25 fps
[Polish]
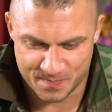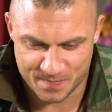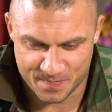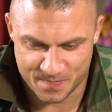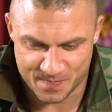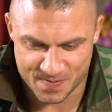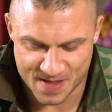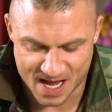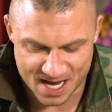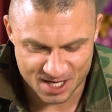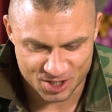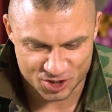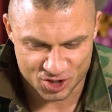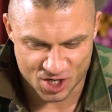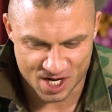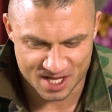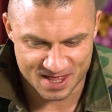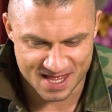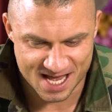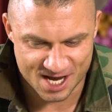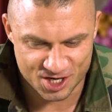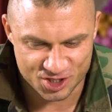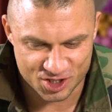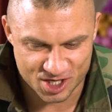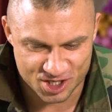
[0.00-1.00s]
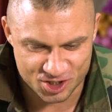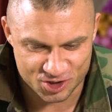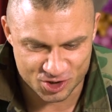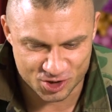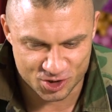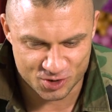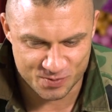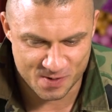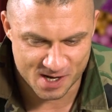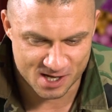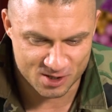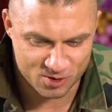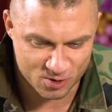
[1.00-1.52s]
Najsze, najszerszy
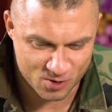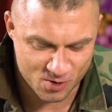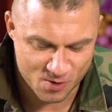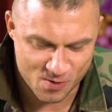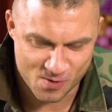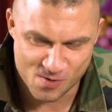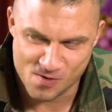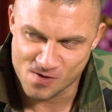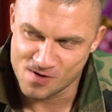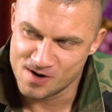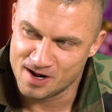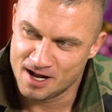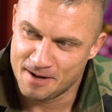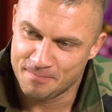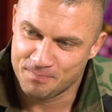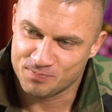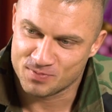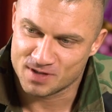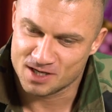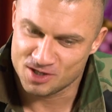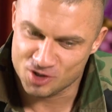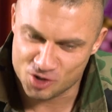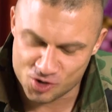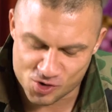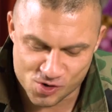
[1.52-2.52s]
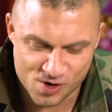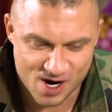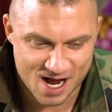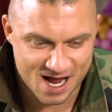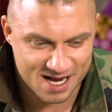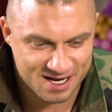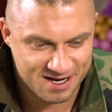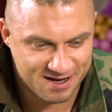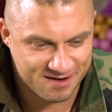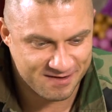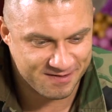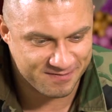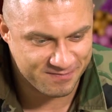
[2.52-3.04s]
grzbietu,
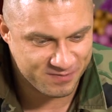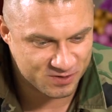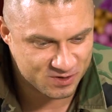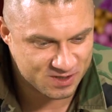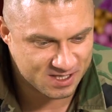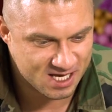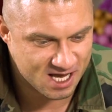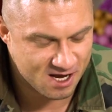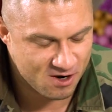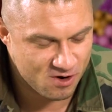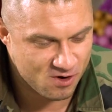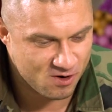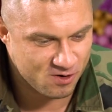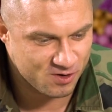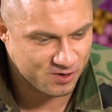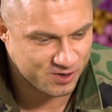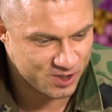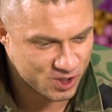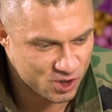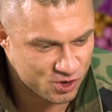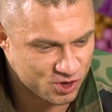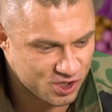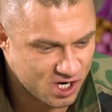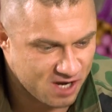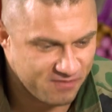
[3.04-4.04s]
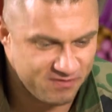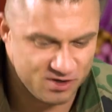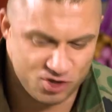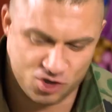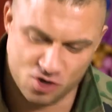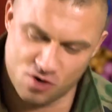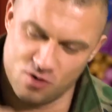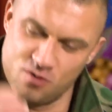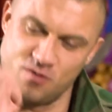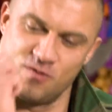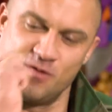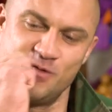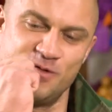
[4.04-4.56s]
ściąganie wąskiego drążka
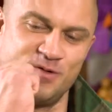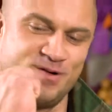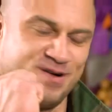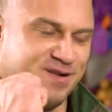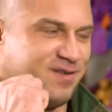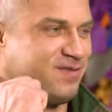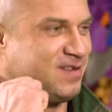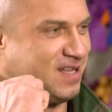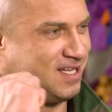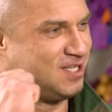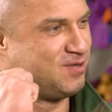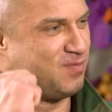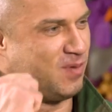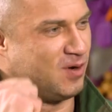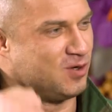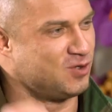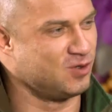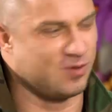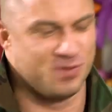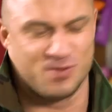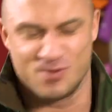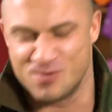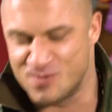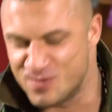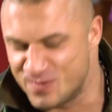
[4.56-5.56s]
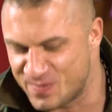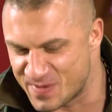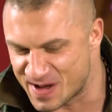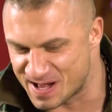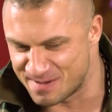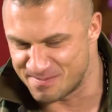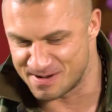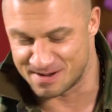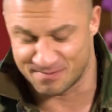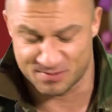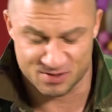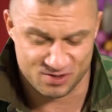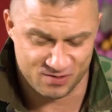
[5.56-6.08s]
wyciągu w ten mhm. sposób. Mhm.
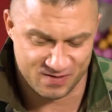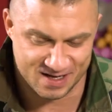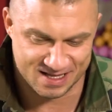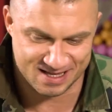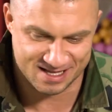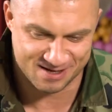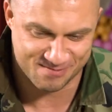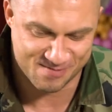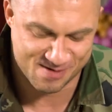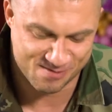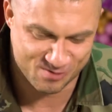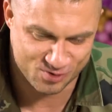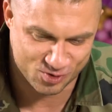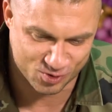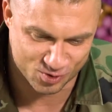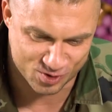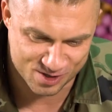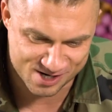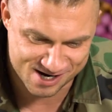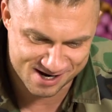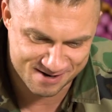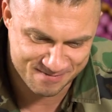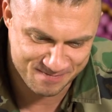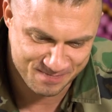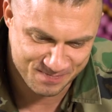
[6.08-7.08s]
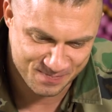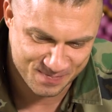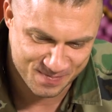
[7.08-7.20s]
Uwielbiam, świetne mam czucie